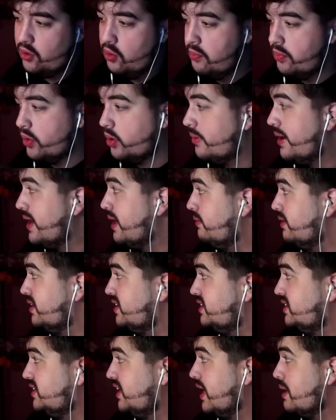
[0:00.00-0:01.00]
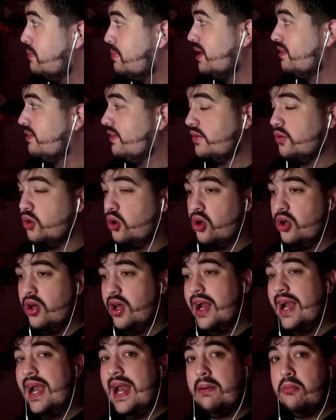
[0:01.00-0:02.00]
comprobar. A ver si sigue apareciendo
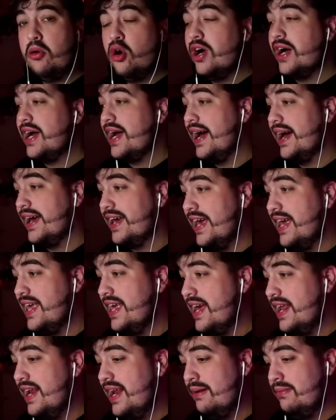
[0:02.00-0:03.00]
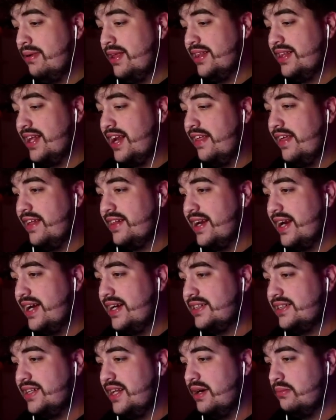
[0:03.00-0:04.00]
la monja aquella en la ventana de
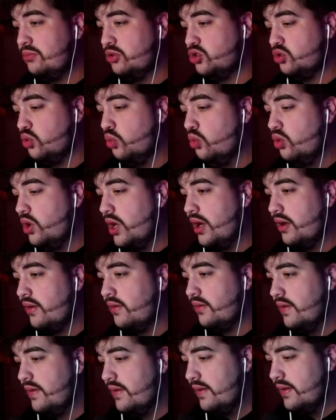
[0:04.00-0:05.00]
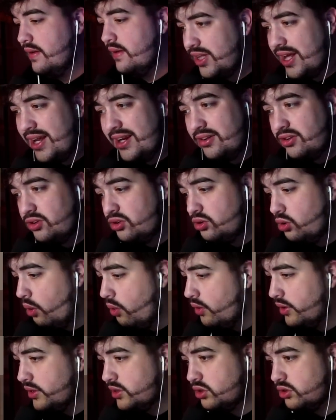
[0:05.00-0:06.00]
atrás. Le damos una. Vamos a dar
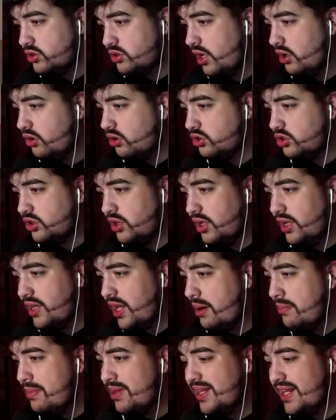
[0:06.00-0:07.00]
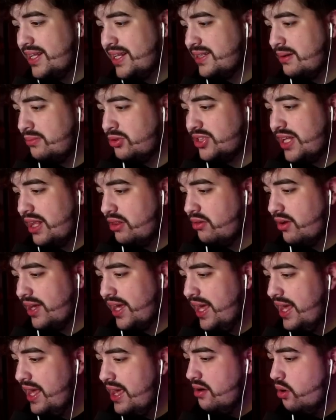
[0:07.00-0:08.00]
todo eso, chicos. Literalmente le estamos dando
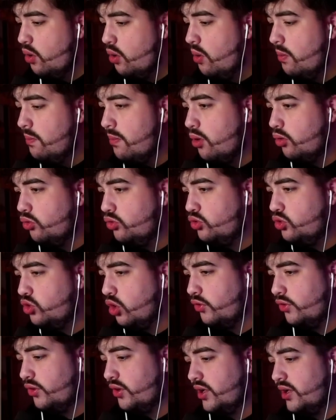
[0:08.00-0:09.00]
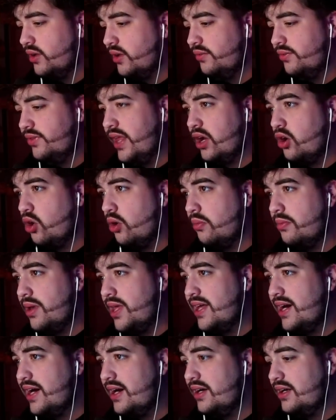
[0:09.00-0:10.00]
aquí un montón de
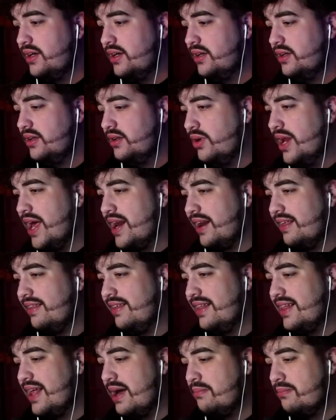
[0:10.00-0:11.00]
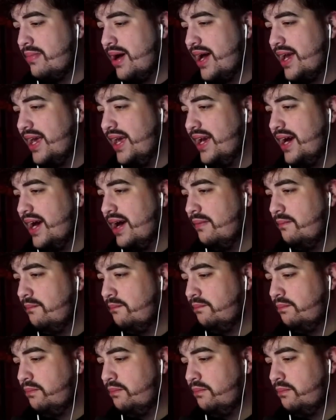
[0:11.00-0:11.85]
comida, una receta mágica